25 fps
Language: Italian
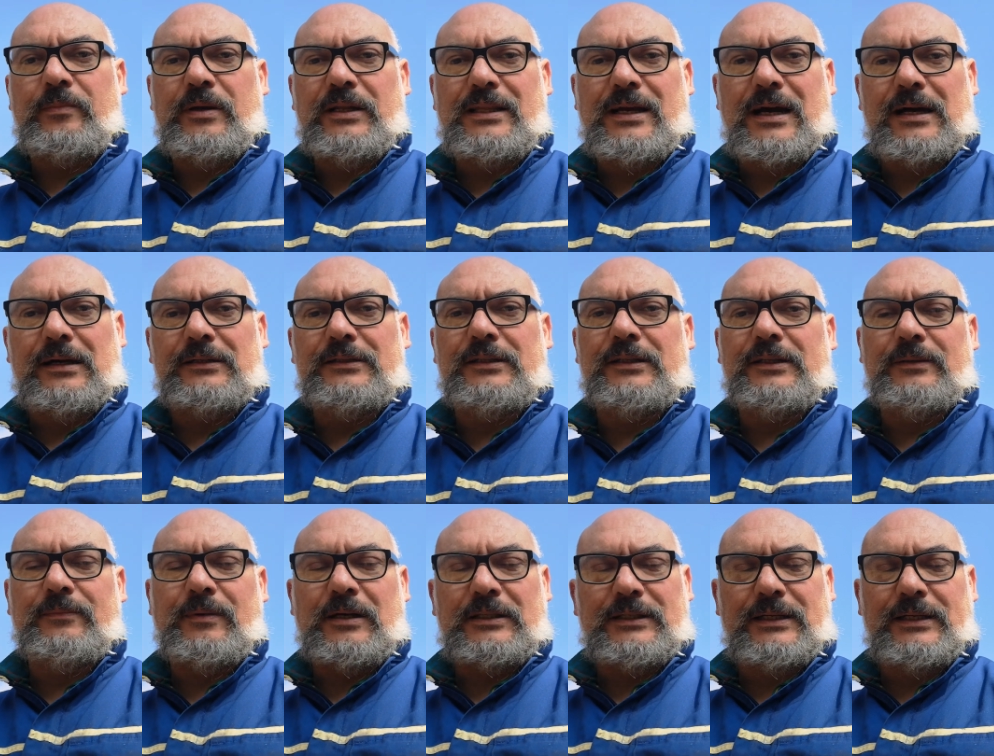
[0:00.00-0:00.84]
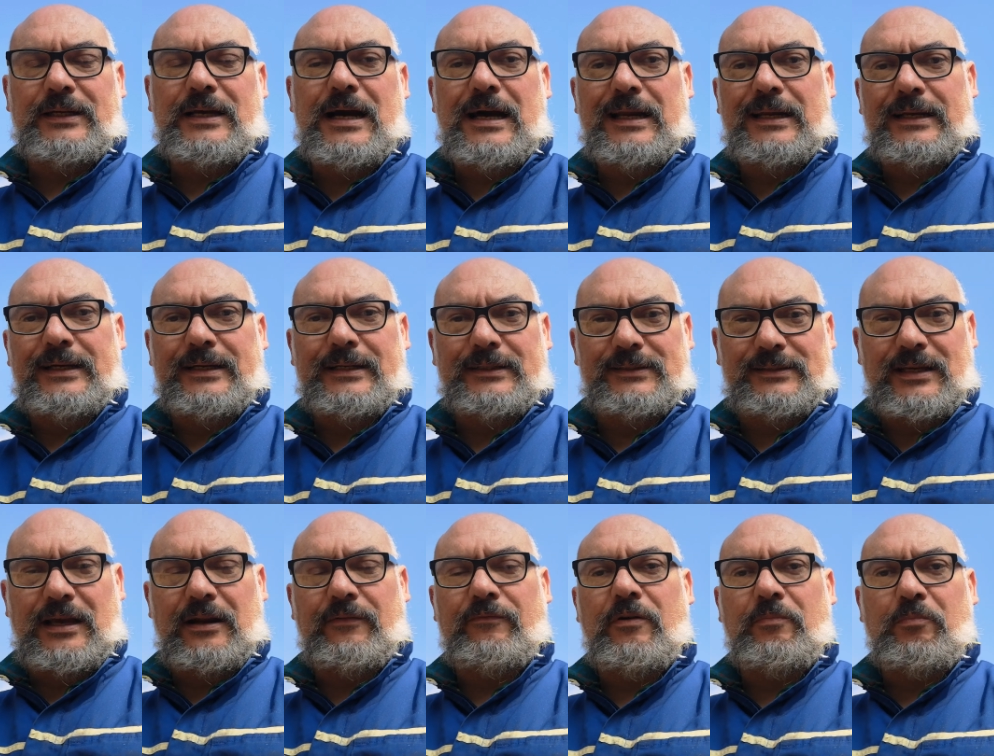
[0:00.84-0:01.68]
meta- di materiale che
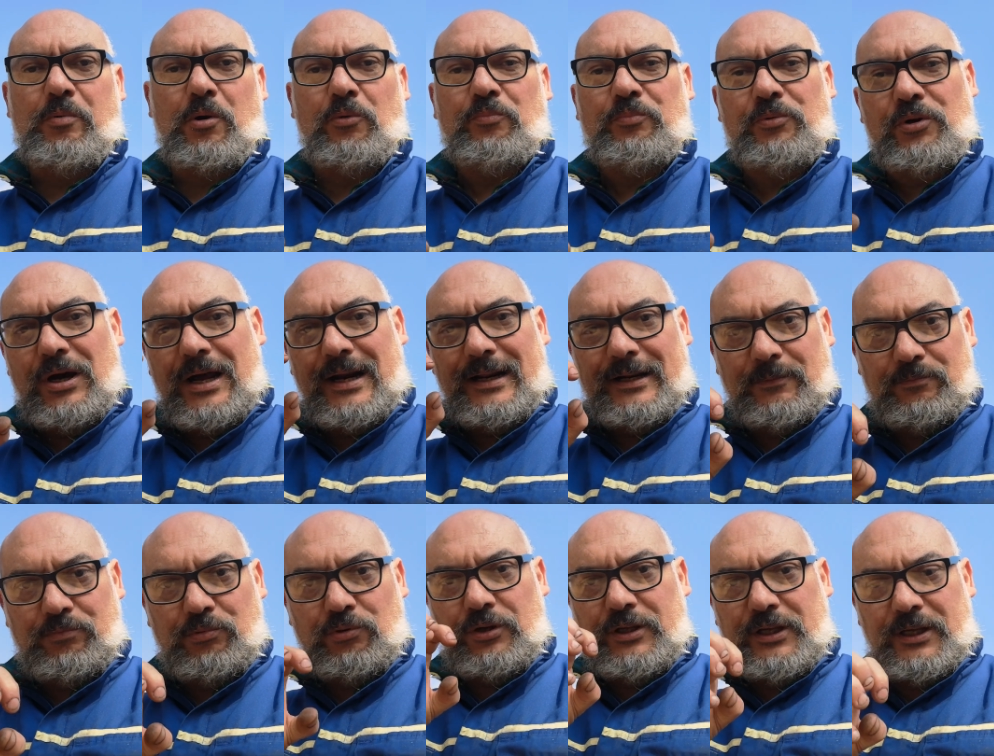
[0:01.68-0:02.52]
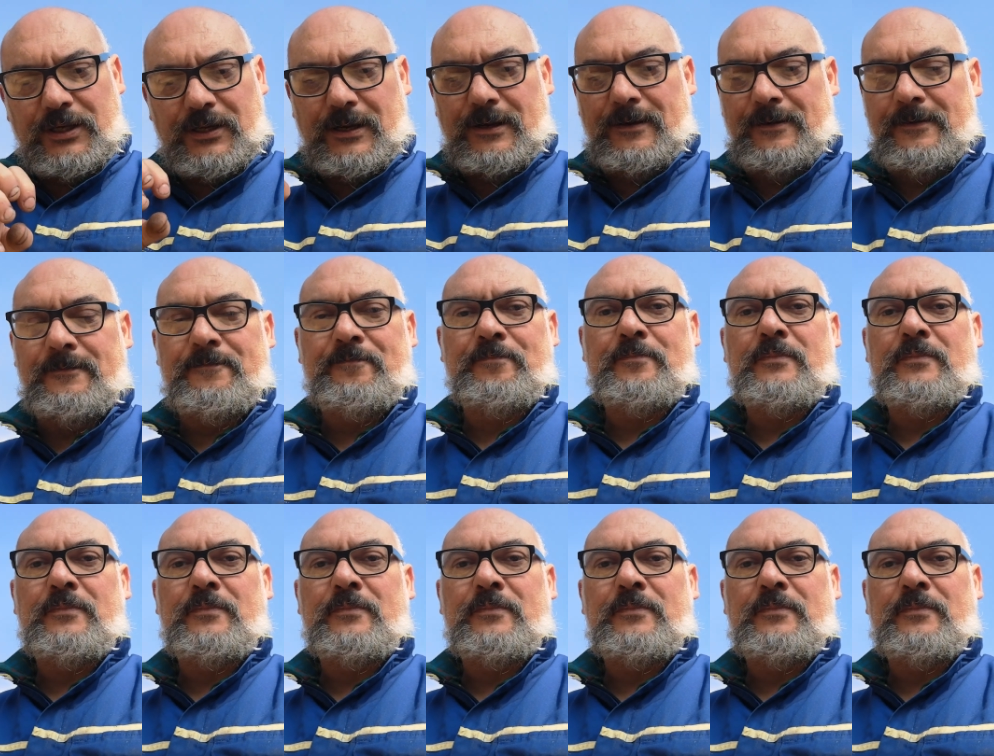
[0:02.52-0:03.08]
serve proprio a ripulire